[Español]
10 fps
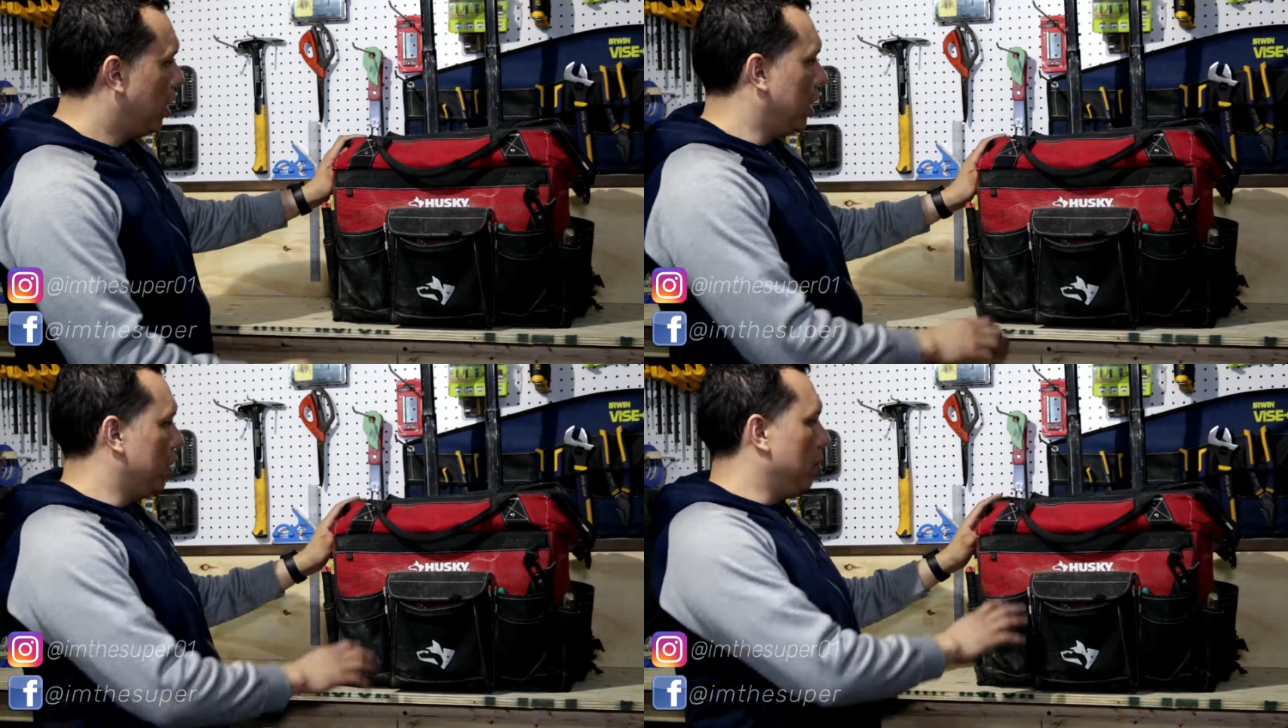
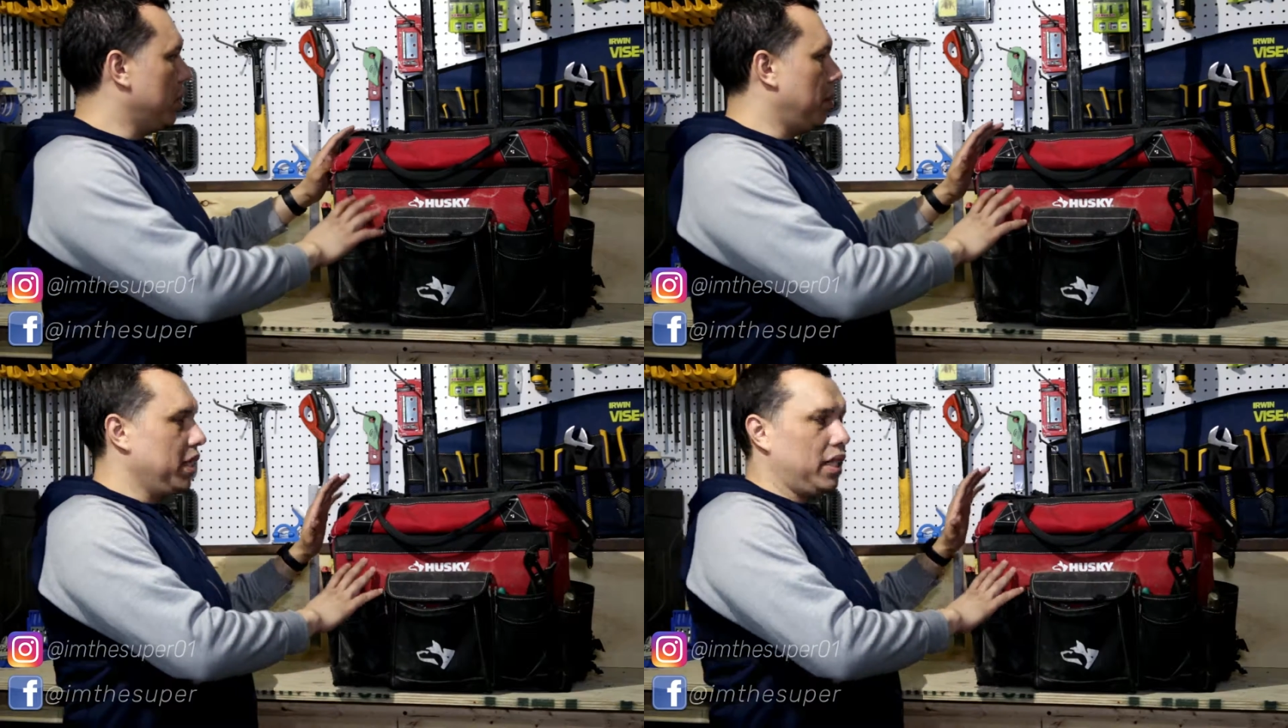
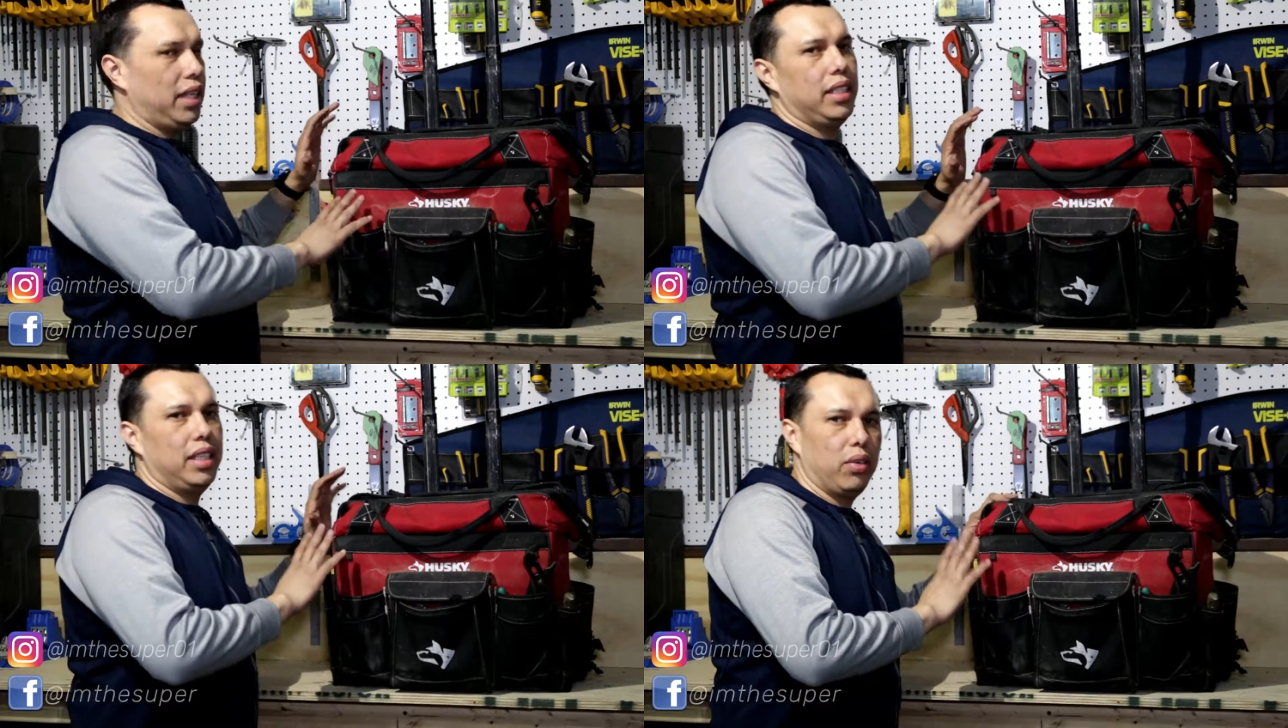
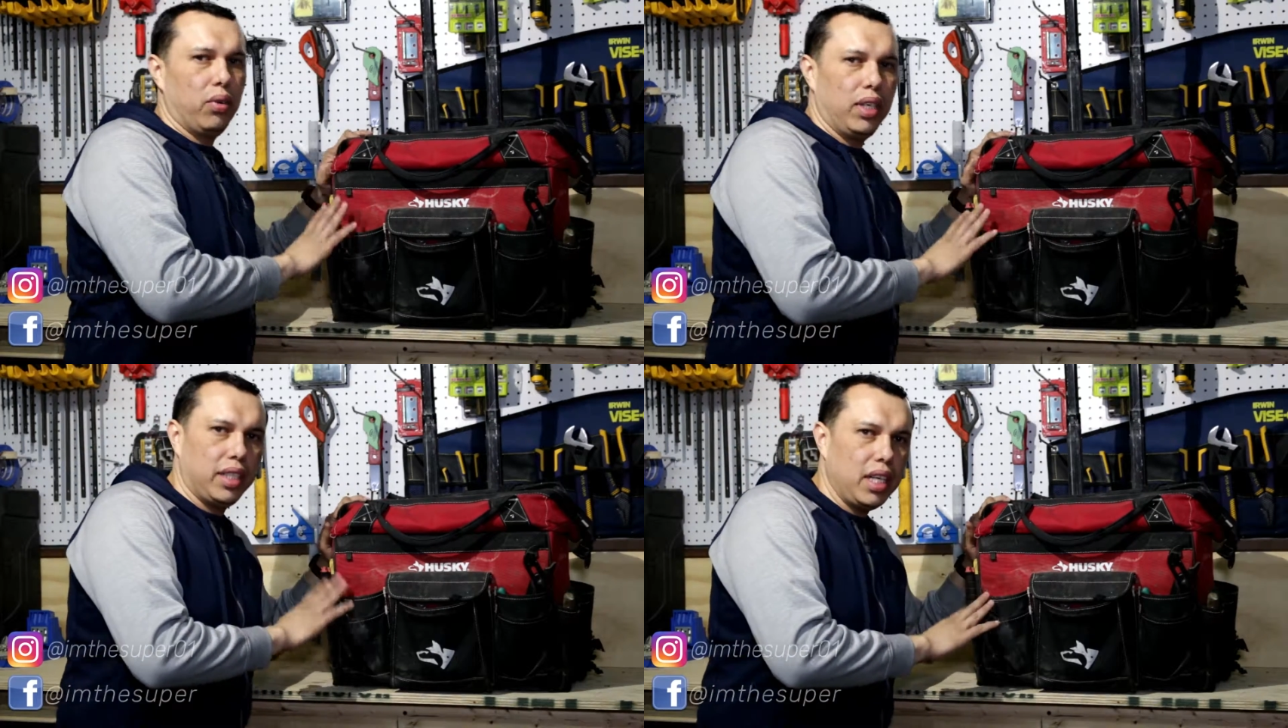lastimosamente
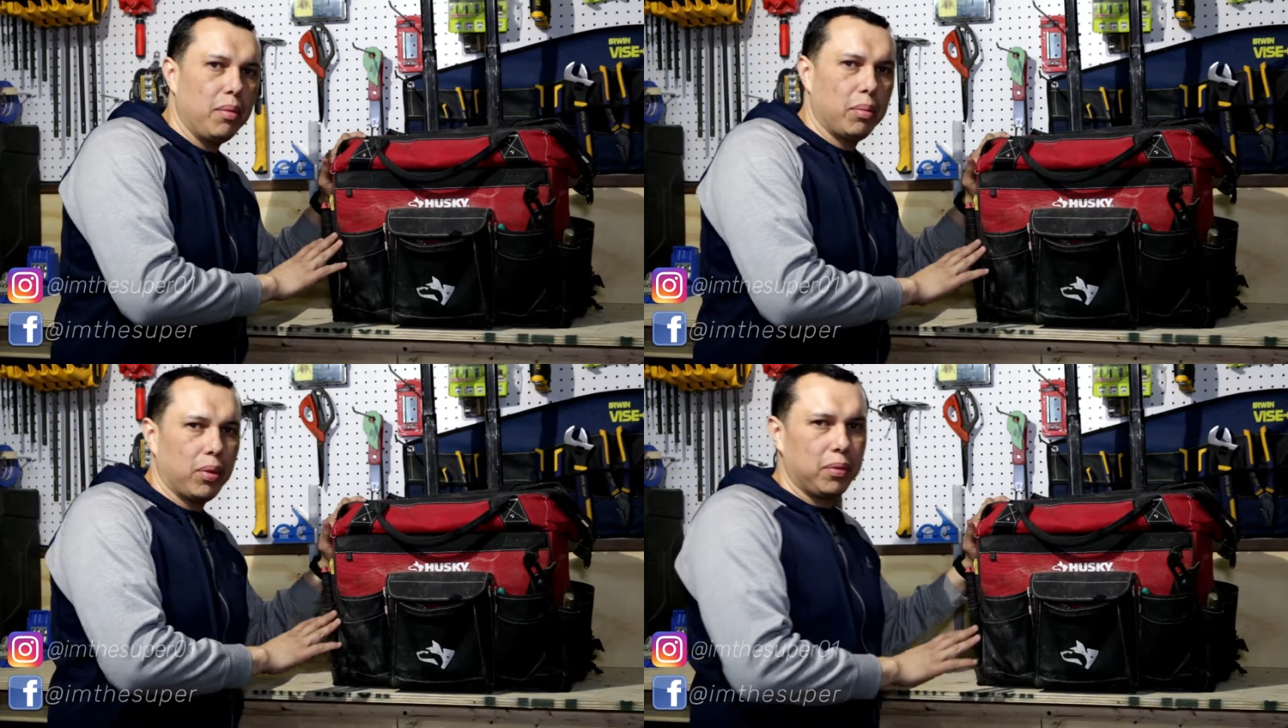llegó el
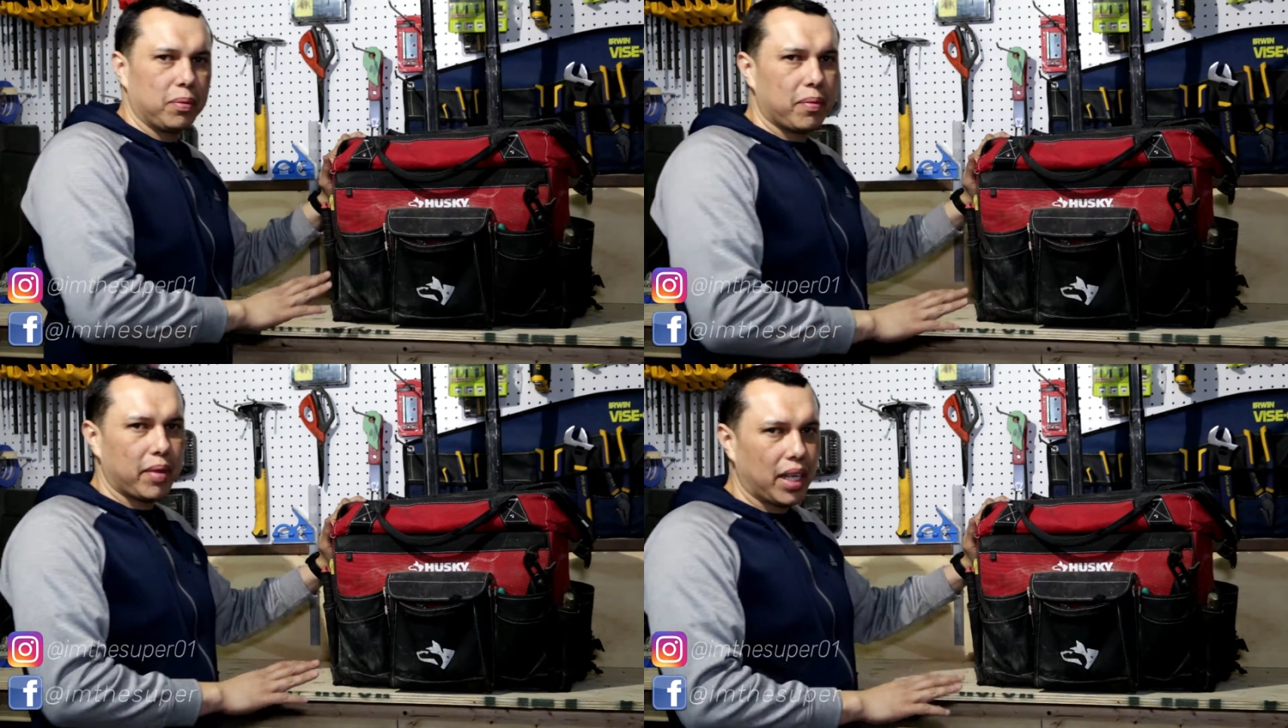tiempo
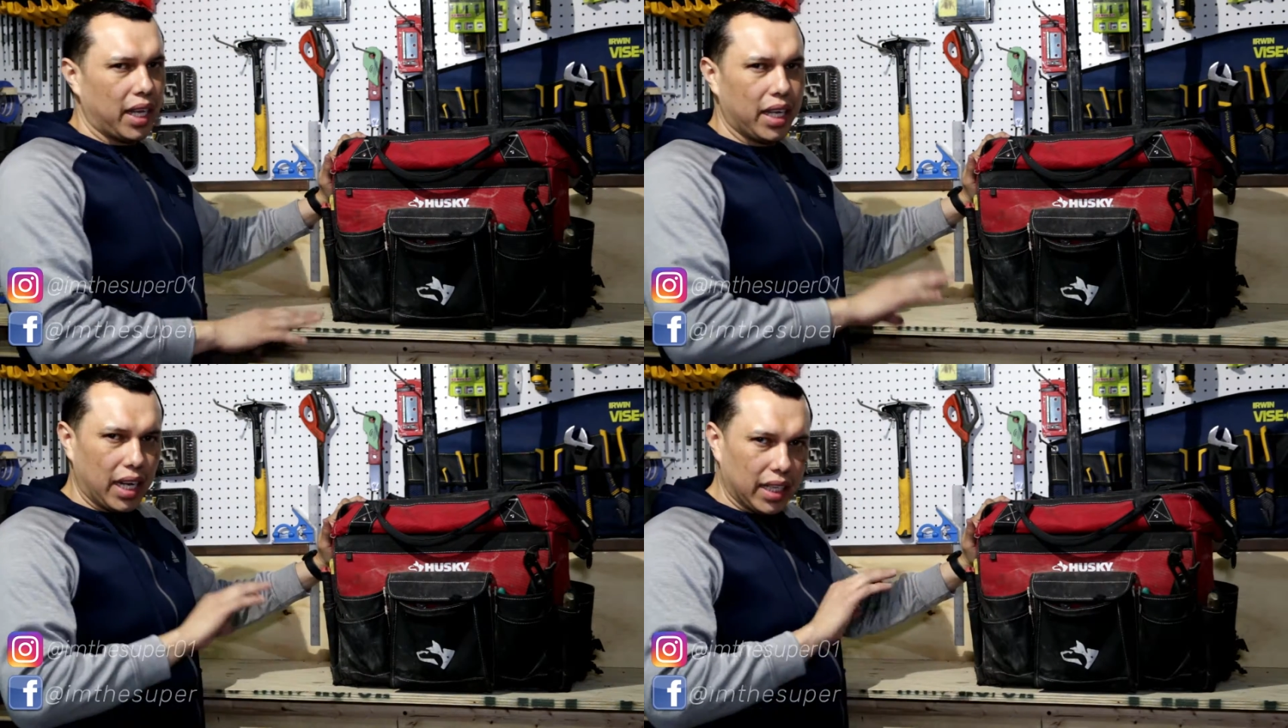
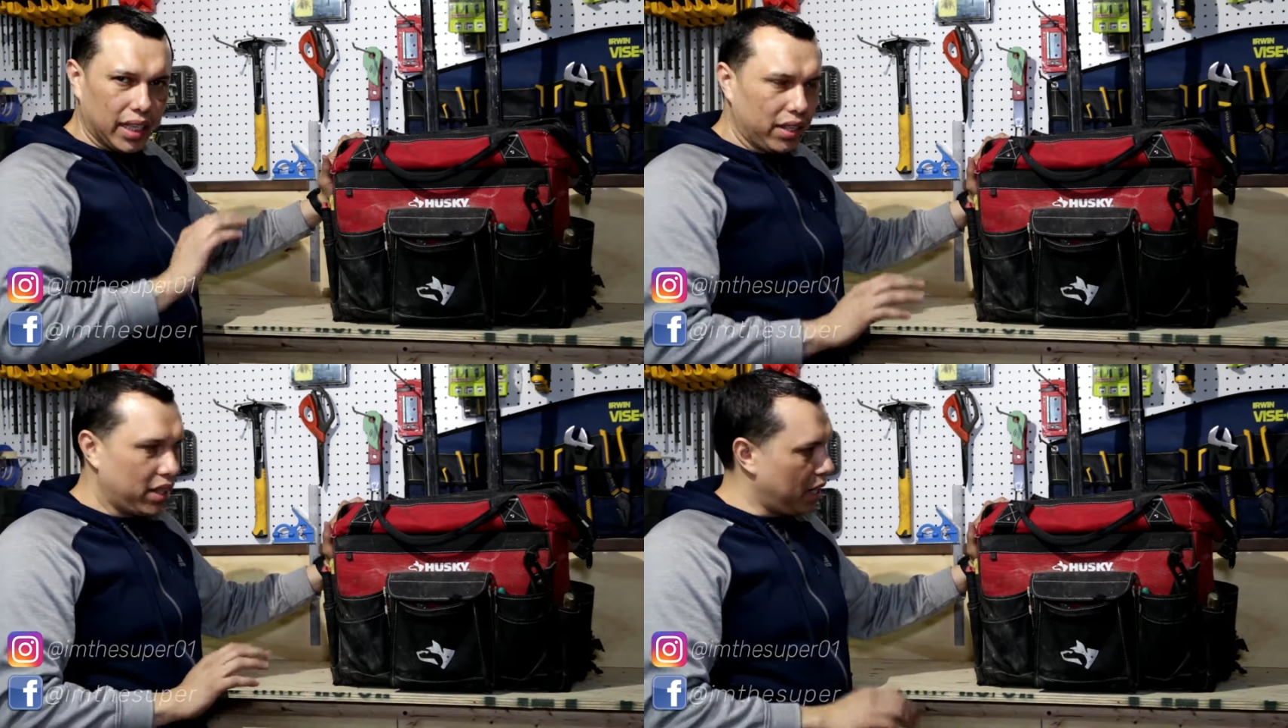en que la
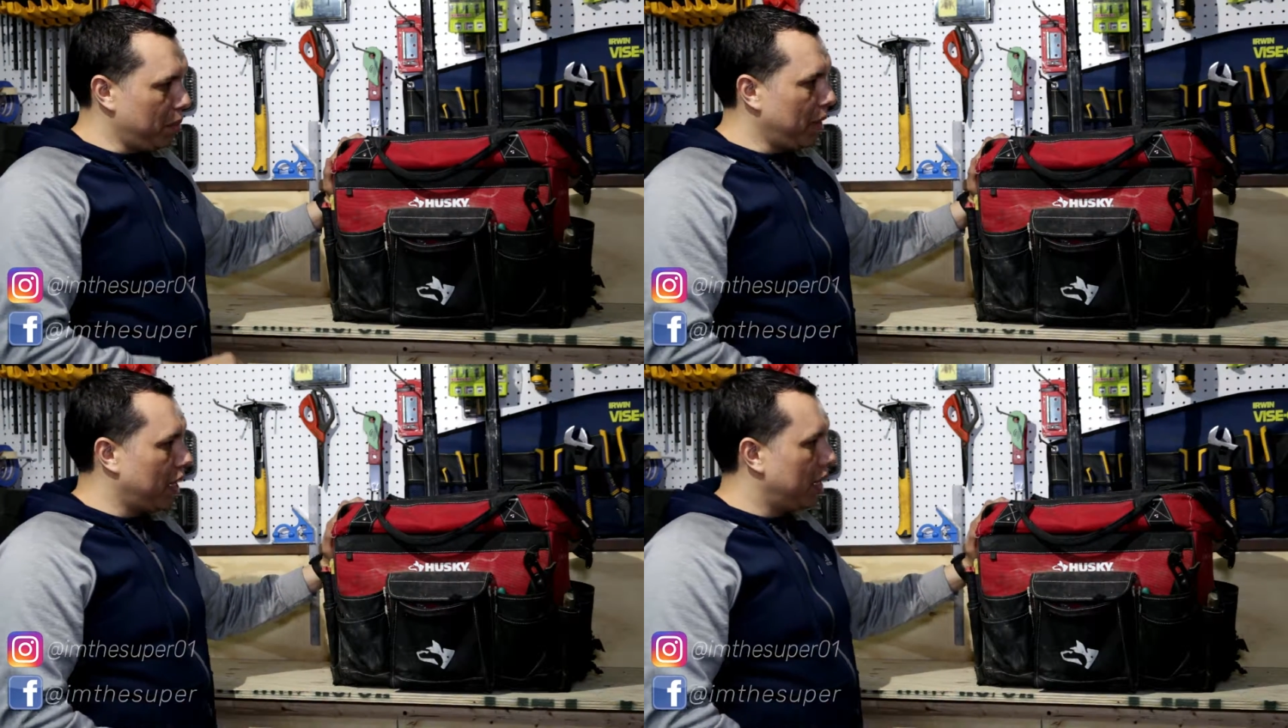tenga que
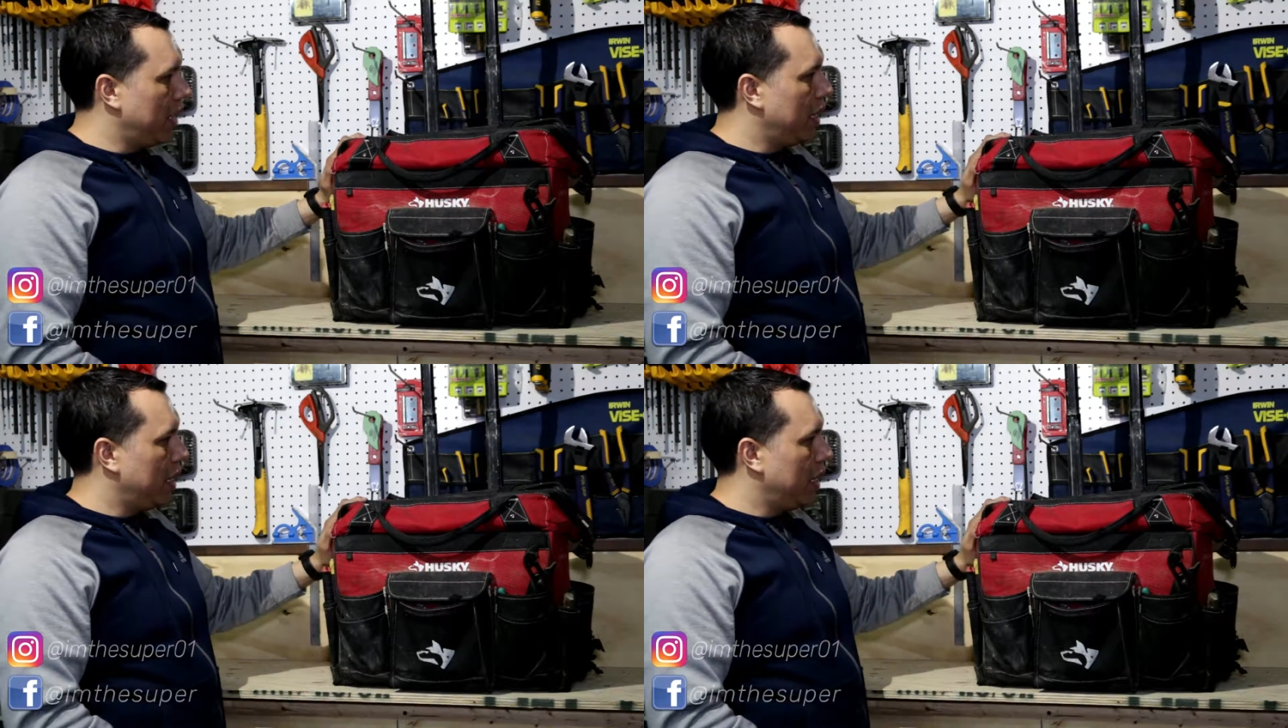cambiar.